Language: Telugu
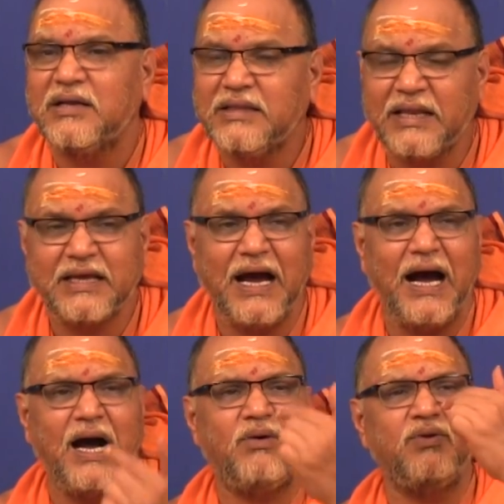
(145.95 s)
దానికి
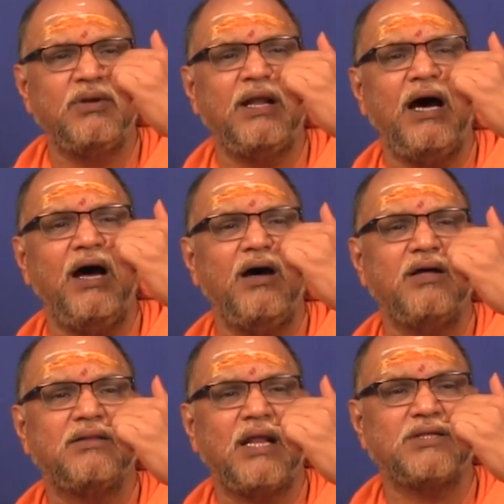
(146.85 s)
ఆవులు ఉన్న
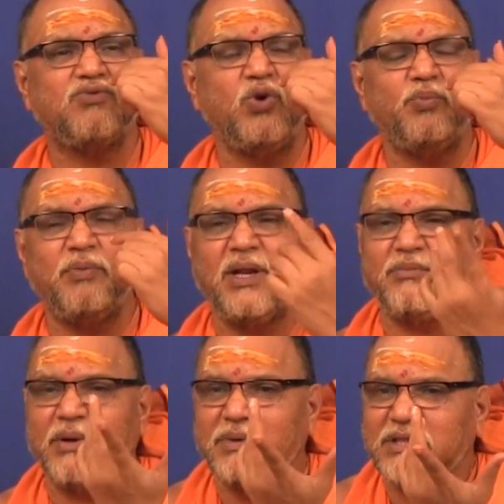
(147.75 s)
తన స్వరూపమైన
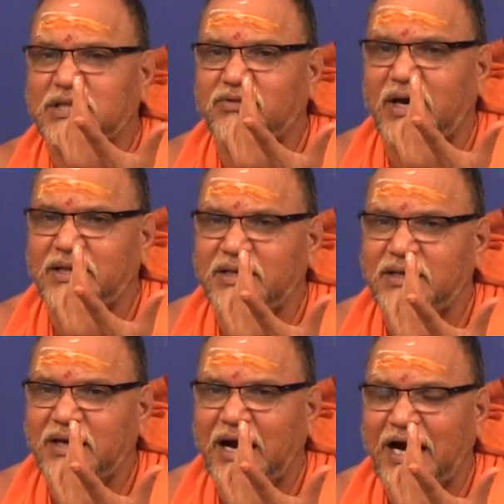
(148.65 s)
బ్రహ్మతత్వాన్ని
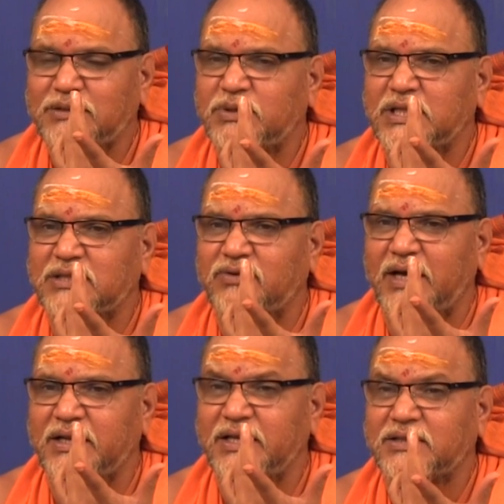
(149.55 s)

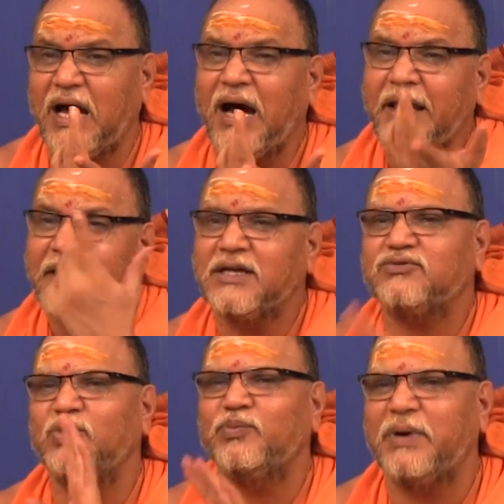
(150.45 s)
ఆత్మతత్వాన్ని తానైన
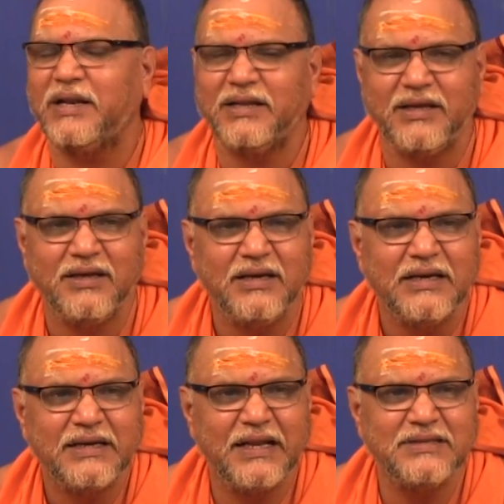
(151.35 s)
స్వరూపాన్ని
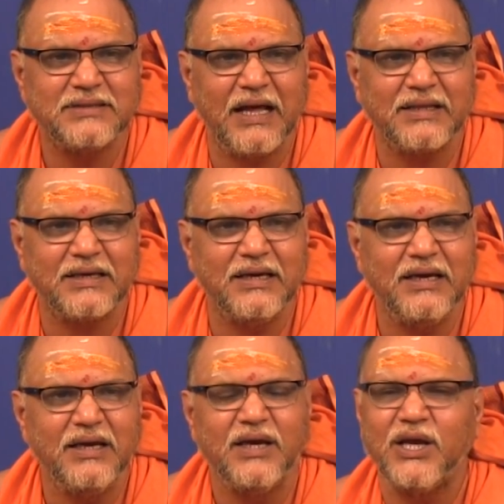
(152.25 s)
గ్రహించడానికి
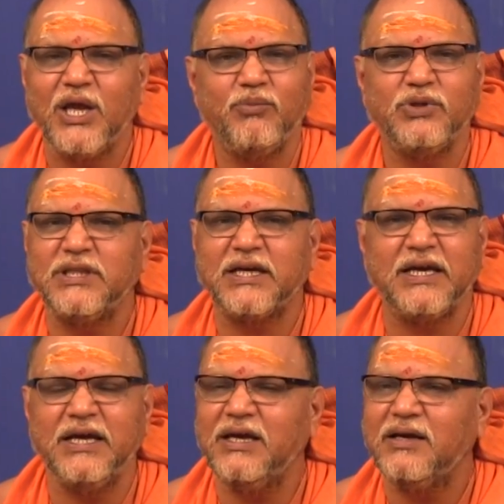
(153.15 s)
ఈ బుద్ధికి